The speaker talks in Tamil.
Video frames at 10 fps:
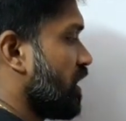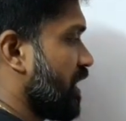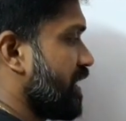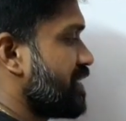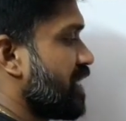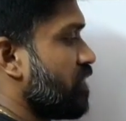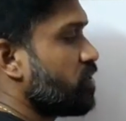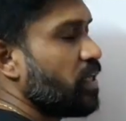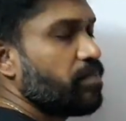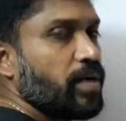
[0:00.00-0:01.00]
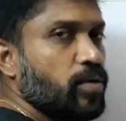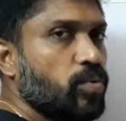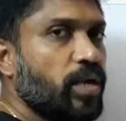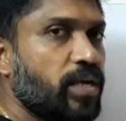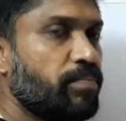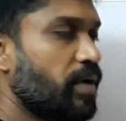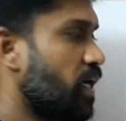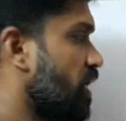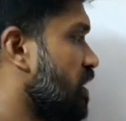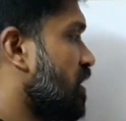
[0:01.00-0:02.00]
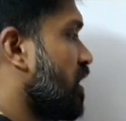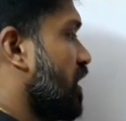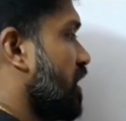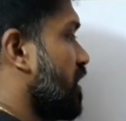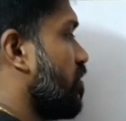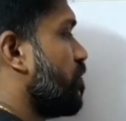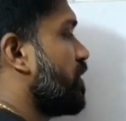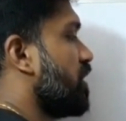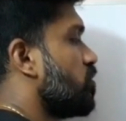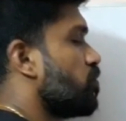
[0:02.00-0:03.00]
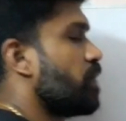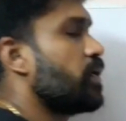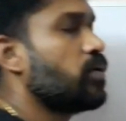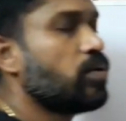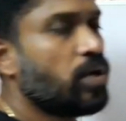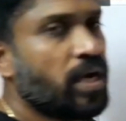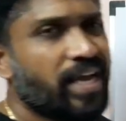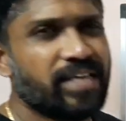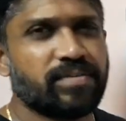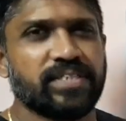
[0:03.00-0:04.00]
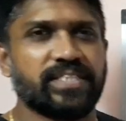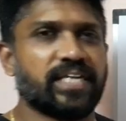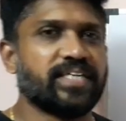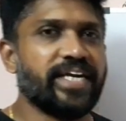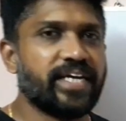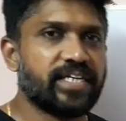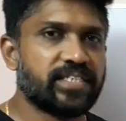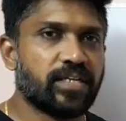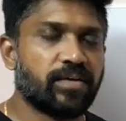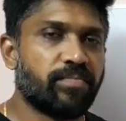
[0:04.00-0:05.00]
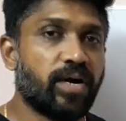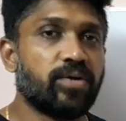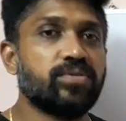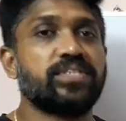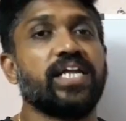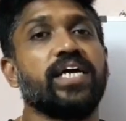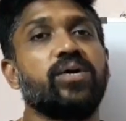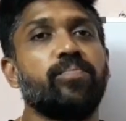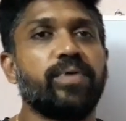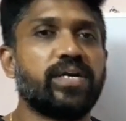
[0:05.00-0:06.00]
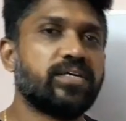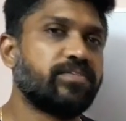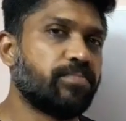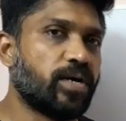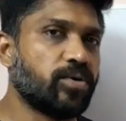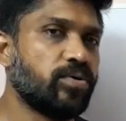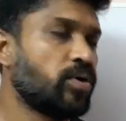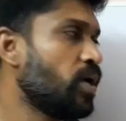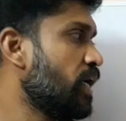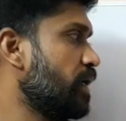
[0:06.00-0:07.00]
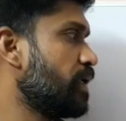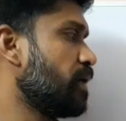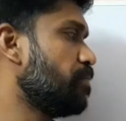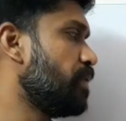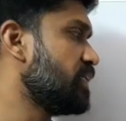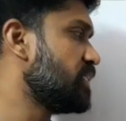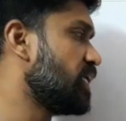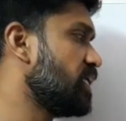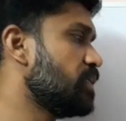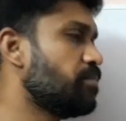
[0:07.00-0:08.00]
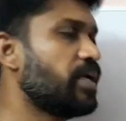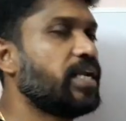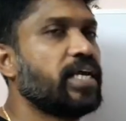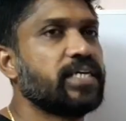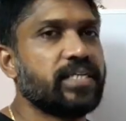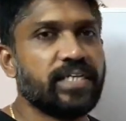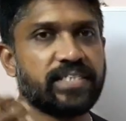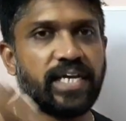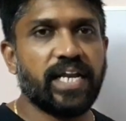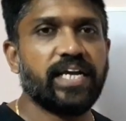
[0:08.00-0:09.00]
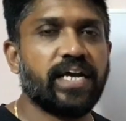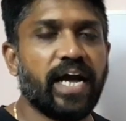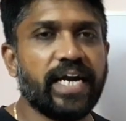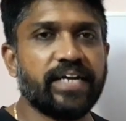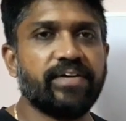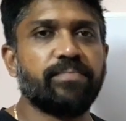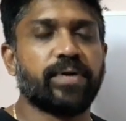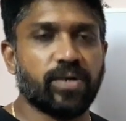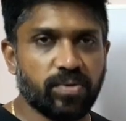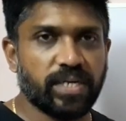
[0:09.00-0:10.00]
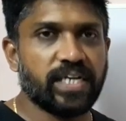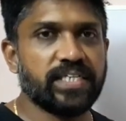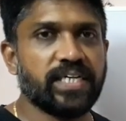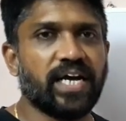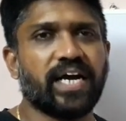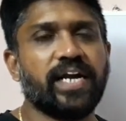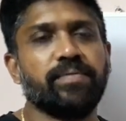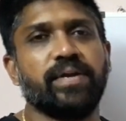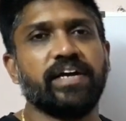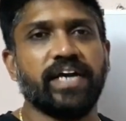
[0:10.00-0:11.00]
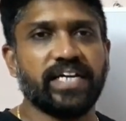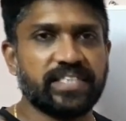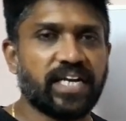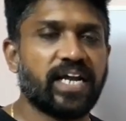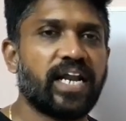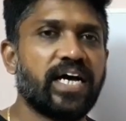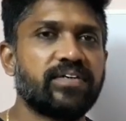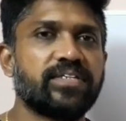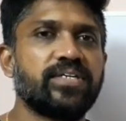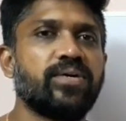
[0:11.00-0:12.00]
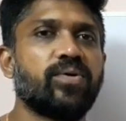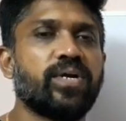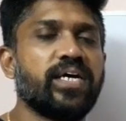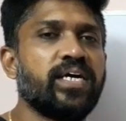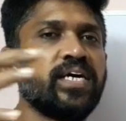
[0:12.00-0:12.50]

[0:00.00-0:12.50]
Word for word: கண்டென்சர்னால் ஒரு த்ரீ பாயிண்ட் டூ வரைக்கும் பண்ணலாம் இது எவாப்ரேட்னா டூ பாயிண்ட் டூ இது வந்து சில சைட் கண்டிஷன்ஸ் மாறும் சில எக்யூப்மெண்ட்டுக்கு மாறும் நீங்கள் பேசிக்காக இந்த மாதிரி நீங்கள் டீஸ்கேலிங் ஆக்டிவிட்டி பண்ணணும்னு நினச்சிங்கன்னா கண்டிப்பாக நீங்கள் எக்ஸ்டர்னலாக வந்து ஒரு